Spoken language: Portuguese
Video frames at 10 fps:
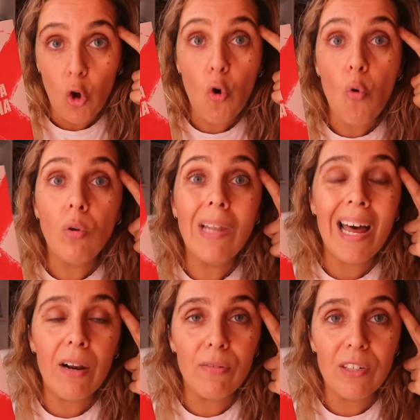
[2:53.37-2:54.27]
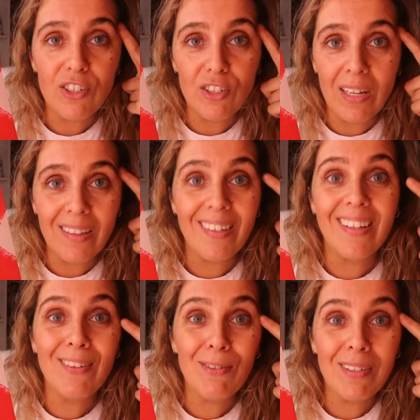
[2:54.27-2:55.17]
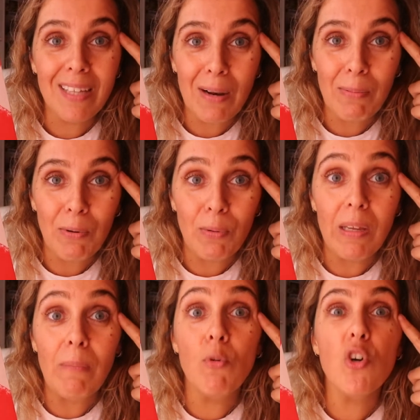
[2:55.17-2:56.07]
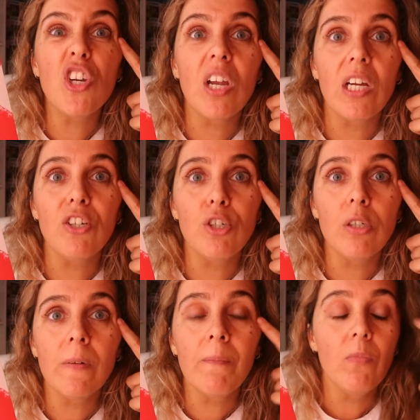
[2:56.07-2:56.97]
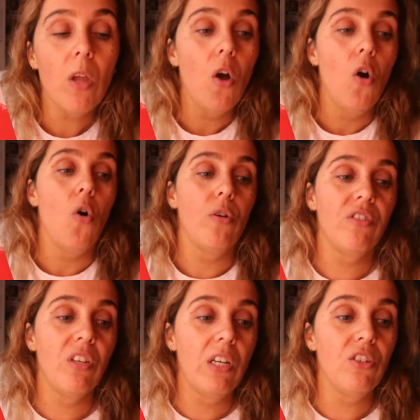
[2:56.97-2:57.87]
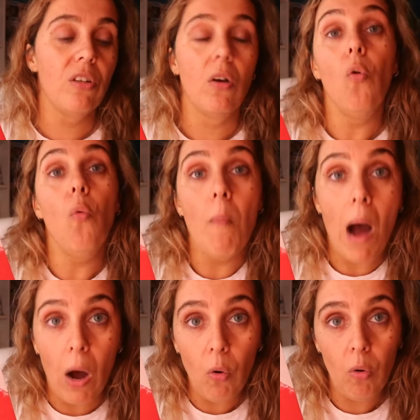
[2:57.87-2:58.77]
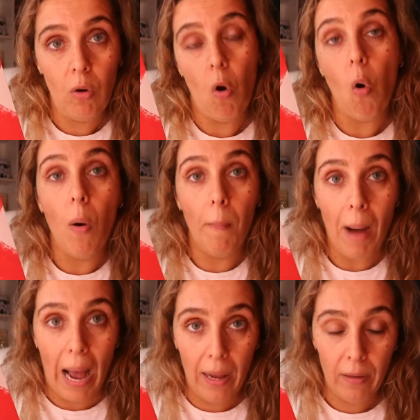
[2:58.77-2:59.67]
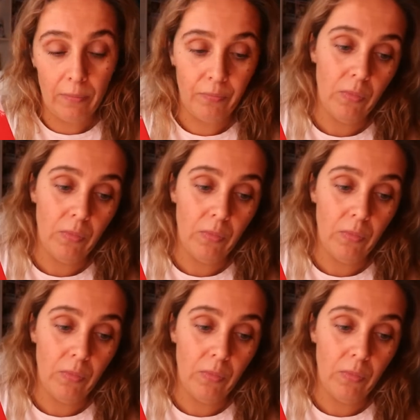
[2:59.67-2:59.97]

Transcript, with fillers: com larvas dentro do cérebro e moscas. Ou seja, o mal ou a má